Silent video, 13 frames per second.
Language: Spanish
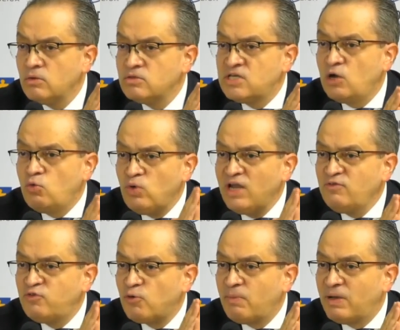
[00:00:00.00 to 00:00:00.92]
según la
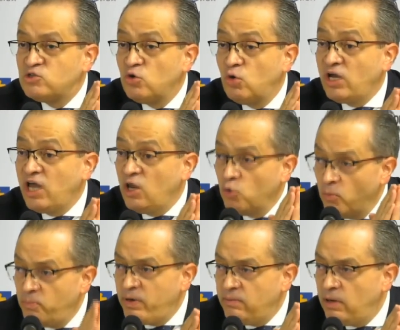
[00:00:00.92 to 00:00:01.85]
información que en
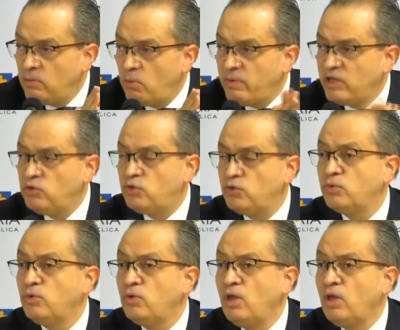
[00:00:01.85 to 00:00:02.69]
un primer momento